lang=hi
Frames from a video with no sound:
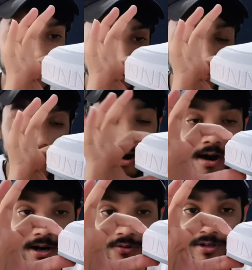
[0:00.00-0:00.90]
इतना
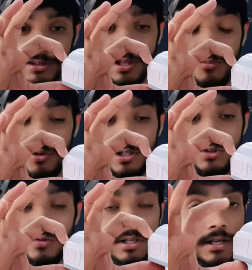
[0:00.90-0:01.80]
हार्ड और इतना मोटा
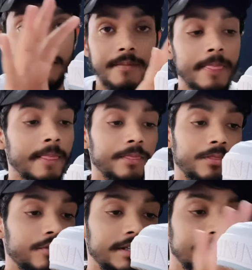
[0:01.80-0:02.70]
शोल है ना
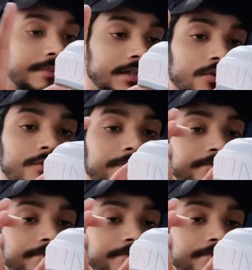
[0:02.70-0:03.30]
तो इसमें तो